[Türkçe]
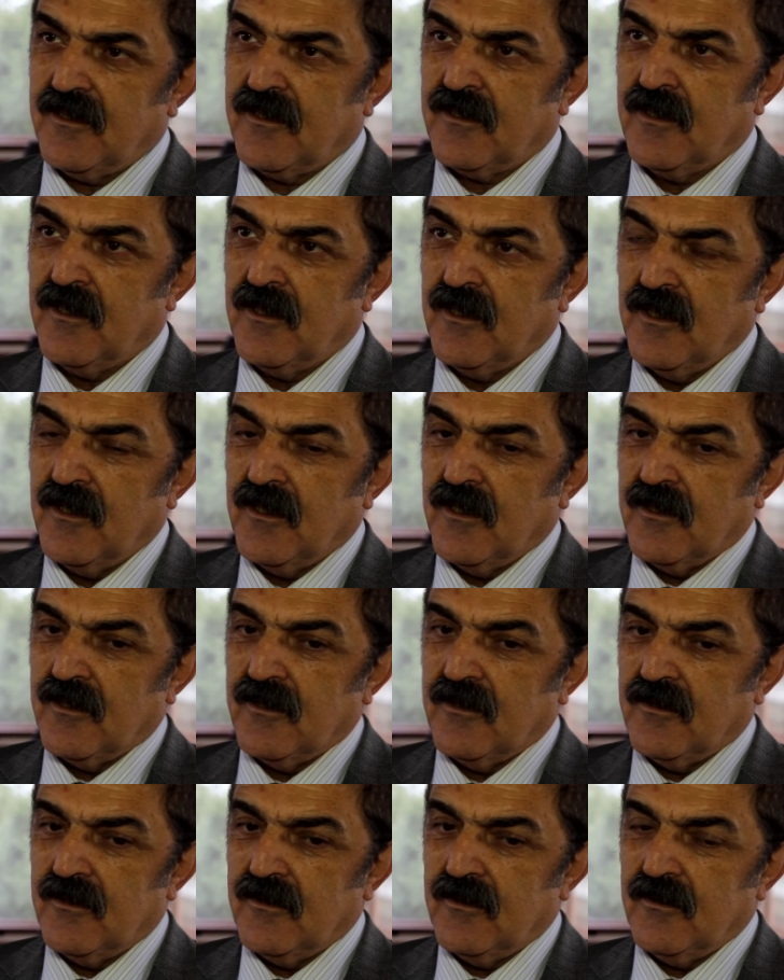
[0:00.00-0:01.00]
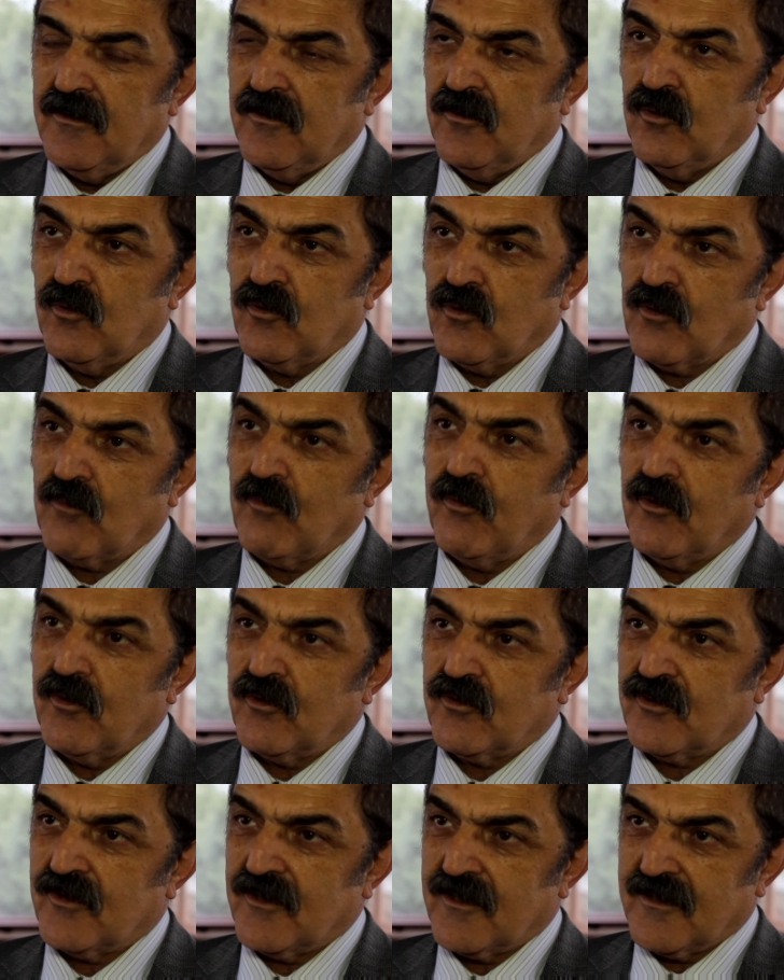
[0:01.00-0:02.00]
e, hukuk
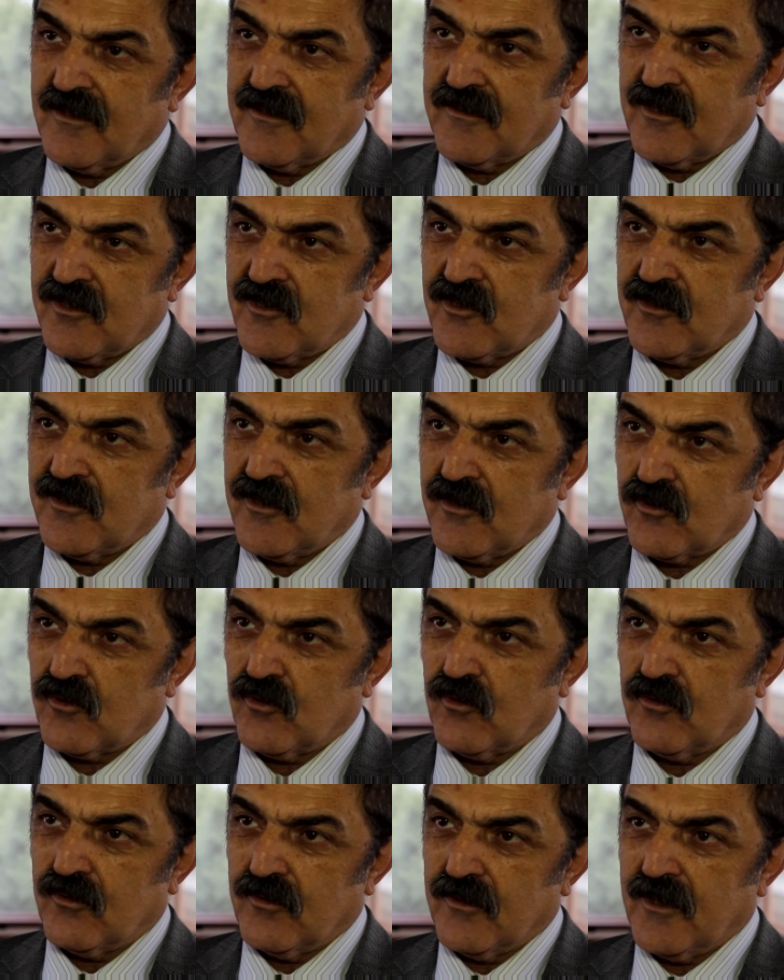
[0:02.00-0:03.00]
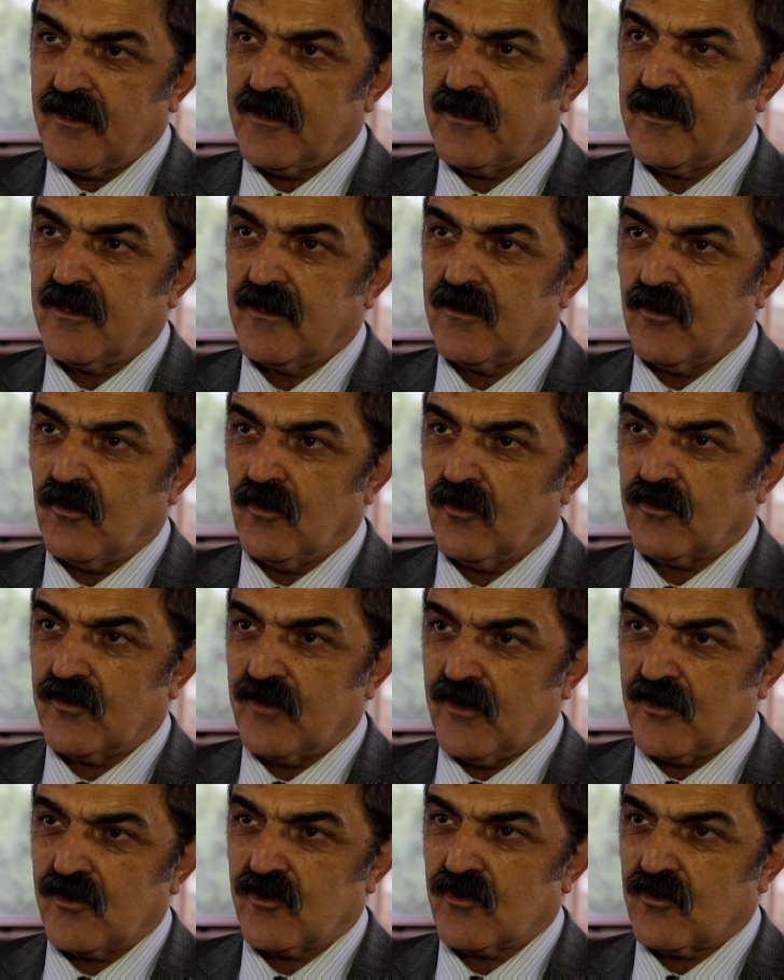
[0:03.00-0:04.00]
boyutuna da taşınan sorunlar
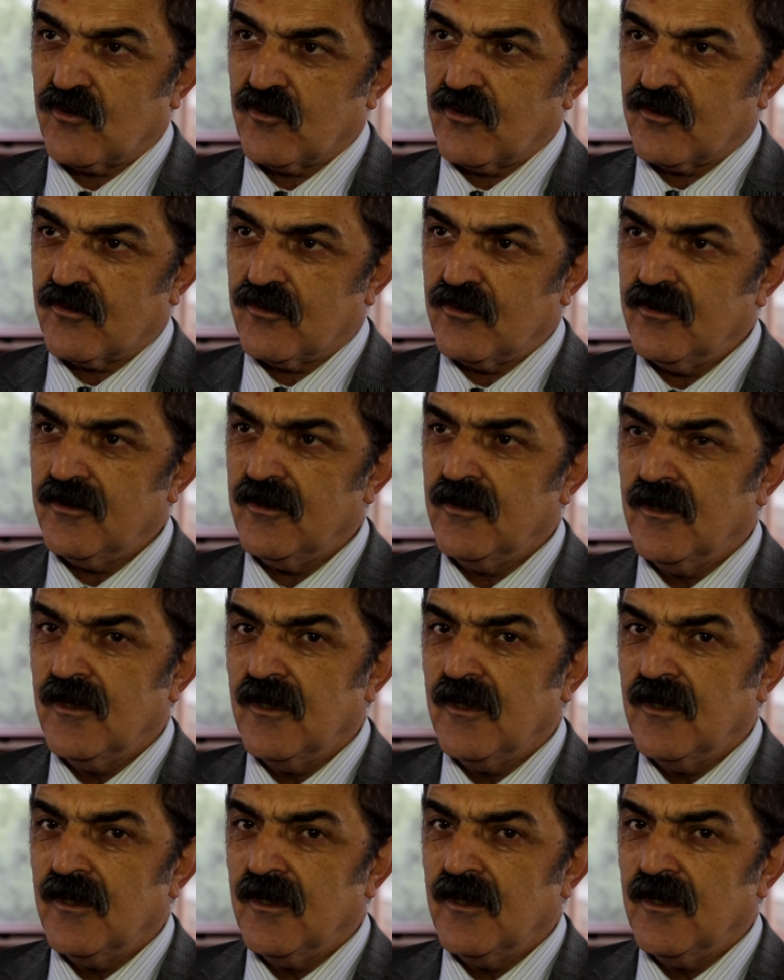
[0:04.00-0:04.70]
ortaya çıkıyordu.